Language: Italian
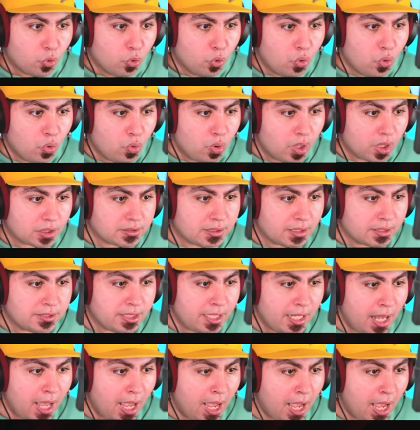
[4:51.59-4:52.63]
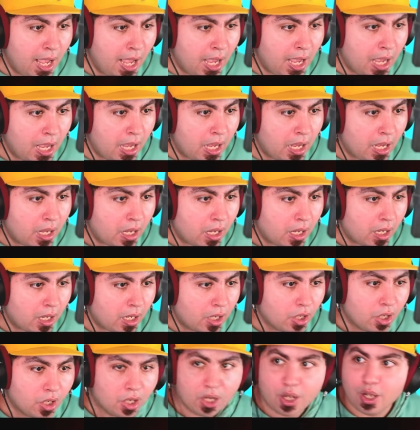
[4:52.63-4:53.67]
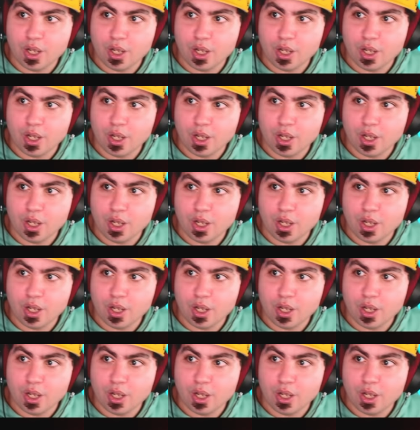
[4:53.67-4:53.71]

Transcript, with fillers: Uh, guardate là!